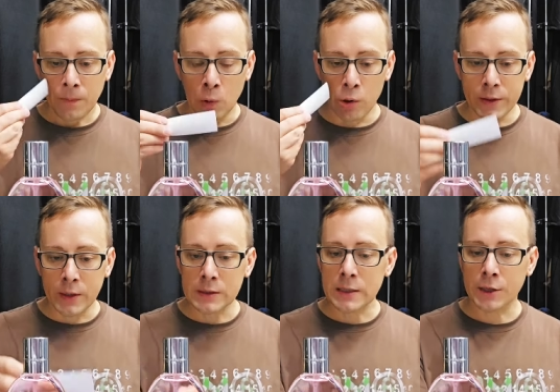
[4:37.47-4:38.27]
Но
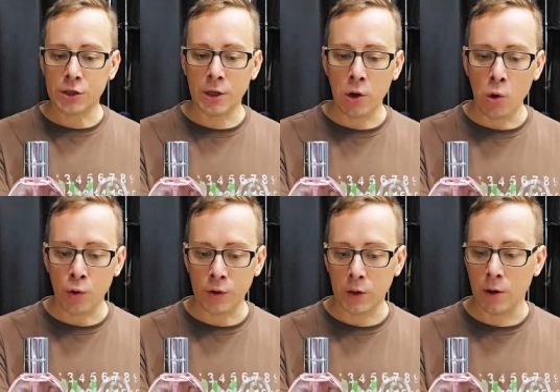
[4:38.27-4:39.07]
однозначно
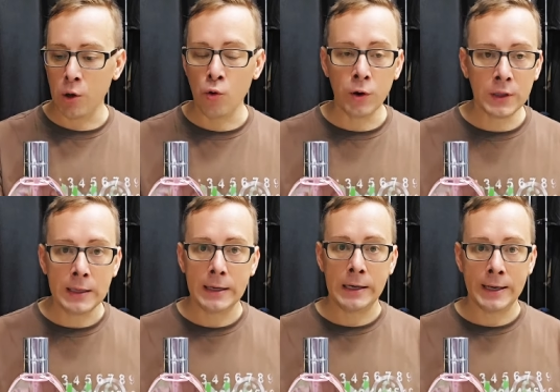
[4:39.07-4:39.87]
легкий,
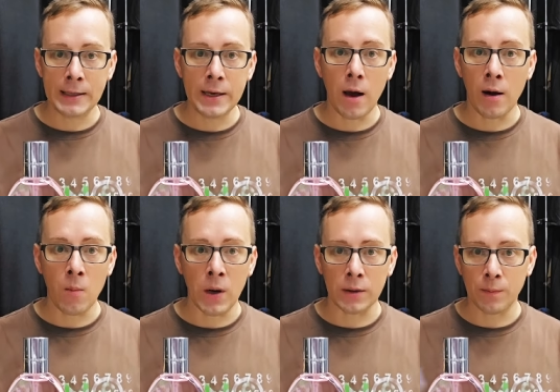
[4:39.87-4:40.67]
легкий летний
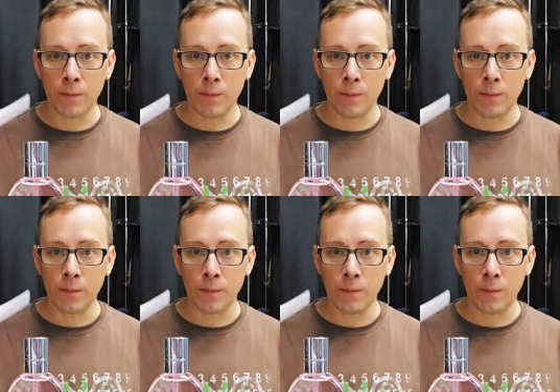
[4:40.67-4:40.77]
аромат.